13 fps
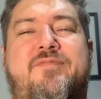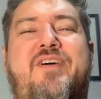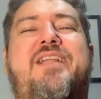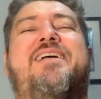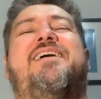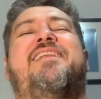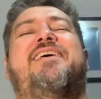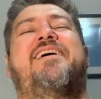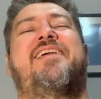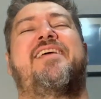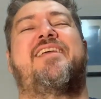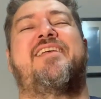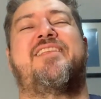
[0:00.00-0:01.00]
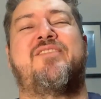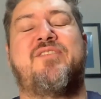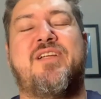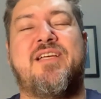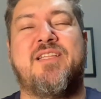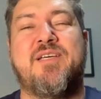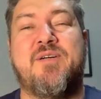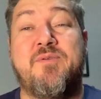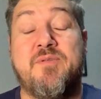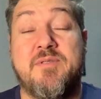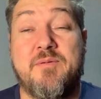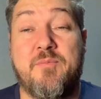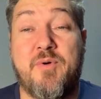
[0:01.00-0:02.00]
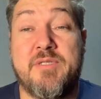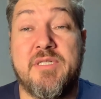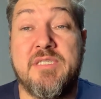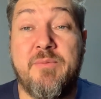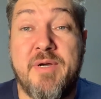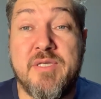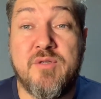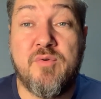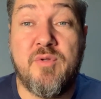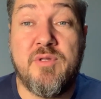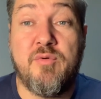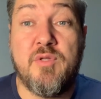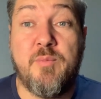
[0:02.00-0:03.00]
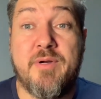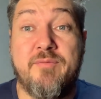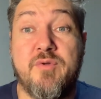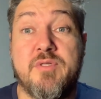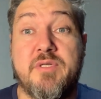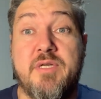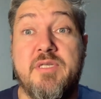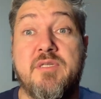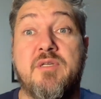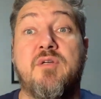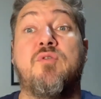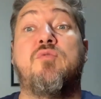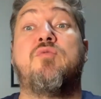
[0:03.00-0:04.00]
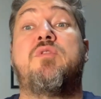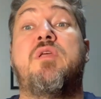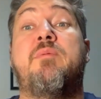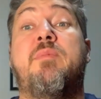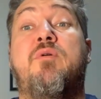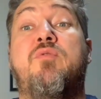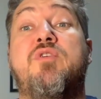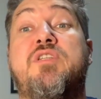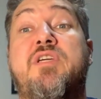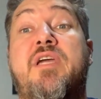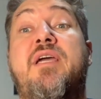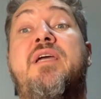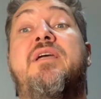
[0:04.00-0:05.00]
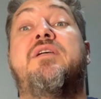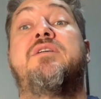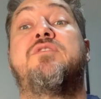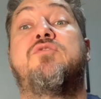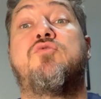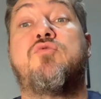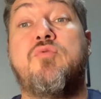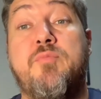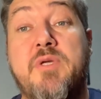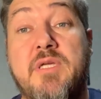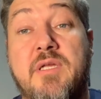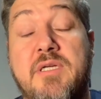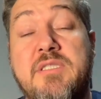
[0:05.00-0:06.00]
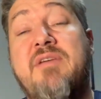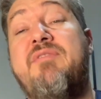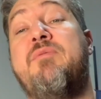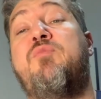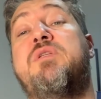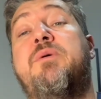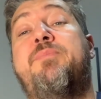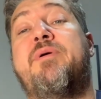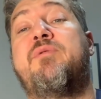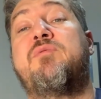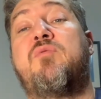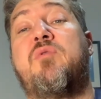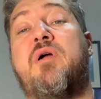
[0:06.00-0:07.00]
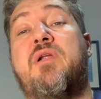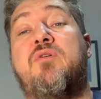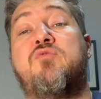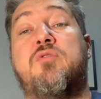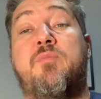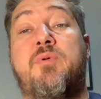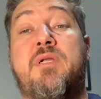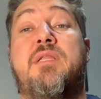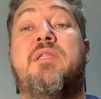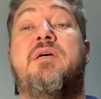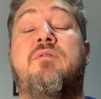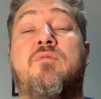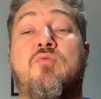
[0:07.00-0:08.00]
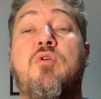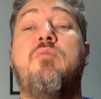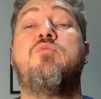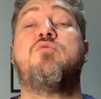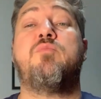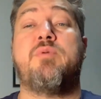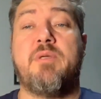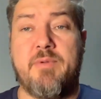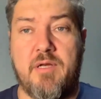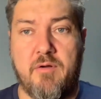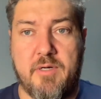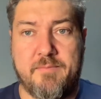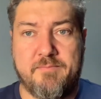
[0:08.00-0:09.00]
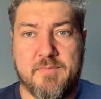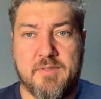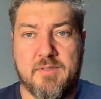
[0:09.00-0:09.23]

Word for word: Fala galera, aqui é Dano Grandão, vou trazer mais conteúdo para vocês. O tema hoje é subida. A gente teve muita pergunta no canal sobre Grandão, como subir melhor?